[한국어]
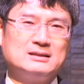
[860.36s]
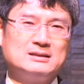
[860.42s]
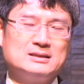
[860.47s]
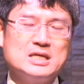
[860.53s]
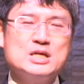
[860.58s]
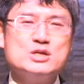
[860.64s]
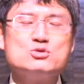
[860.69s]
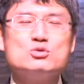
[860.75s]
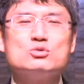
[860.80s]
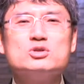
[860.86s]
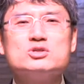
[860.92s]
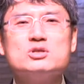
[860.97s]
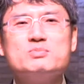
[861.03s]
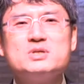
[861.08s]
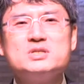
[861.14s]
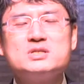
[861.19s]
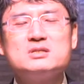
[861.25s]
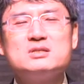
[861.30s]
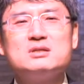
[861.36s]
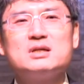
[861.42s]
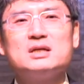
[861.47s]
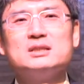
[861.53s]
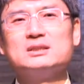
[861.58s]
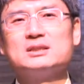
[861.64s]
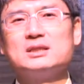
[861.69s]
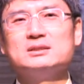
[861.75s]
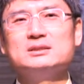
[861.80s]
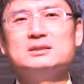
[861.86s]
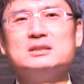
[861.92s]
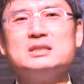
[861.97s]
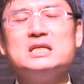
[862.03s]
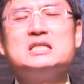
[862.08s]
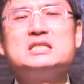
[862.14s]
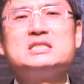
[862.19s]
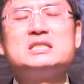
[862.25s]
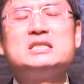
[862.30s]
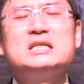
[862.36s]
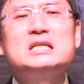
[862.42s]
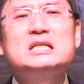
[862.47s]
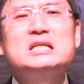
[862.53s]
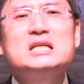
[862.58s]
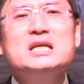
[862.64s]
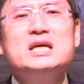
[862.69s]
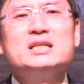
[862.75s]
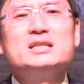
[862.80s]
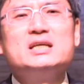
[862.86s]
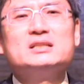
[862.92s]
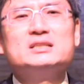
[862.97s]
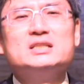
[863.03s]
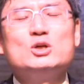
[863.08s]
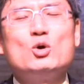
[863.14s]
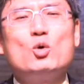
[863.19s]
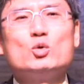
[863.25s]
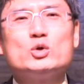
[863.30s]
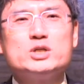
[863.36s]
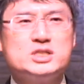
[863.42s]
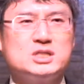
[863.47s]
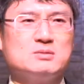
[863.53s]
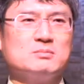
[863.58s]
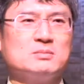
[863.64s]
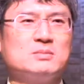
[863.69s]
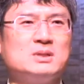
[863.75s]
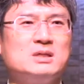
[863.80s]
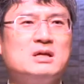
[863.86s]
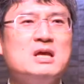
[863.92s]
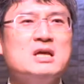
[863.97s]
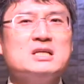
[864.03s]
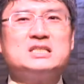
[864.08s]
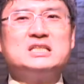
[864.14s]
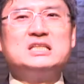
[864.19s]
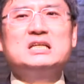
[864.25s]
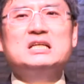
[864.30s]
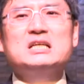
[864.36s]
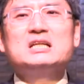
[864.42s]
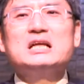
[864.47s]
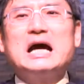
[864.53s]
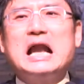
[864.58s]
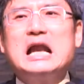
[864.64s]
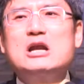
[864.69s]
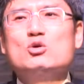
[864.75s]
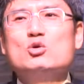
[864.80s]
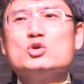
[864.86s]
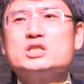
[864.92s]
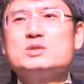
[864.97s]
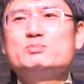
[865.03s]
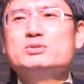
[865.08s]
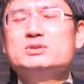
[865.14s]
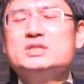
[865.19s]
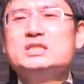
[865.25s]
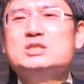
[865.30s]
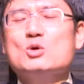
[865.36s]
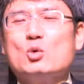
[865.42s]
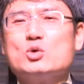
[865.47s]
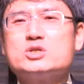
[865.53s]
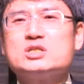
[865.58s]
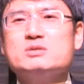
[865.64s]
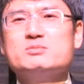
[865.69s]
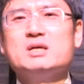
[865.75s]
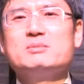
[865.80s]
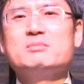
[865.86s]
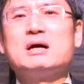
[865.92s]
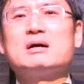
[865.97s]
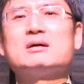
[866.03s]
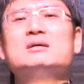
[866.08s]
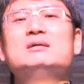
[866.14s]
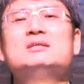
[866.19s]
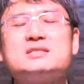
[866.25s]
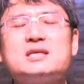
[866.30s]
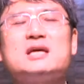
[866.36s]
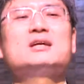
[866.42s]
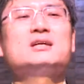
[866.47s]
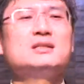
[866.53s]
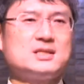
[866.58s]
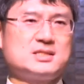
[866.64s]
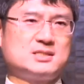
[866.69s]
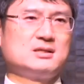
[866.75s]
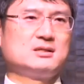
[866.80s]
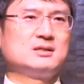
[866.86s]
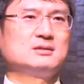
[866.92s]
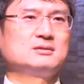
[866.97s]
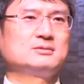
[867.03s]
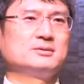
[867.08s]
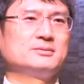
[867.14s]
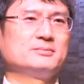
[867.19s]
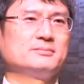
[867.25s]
예수 그리스도 빛이 들어가니까는 이 진리에 대한 이 호기심, 진리를 알고 싶은 이 욕심이 막 생겨나기 시작합니다.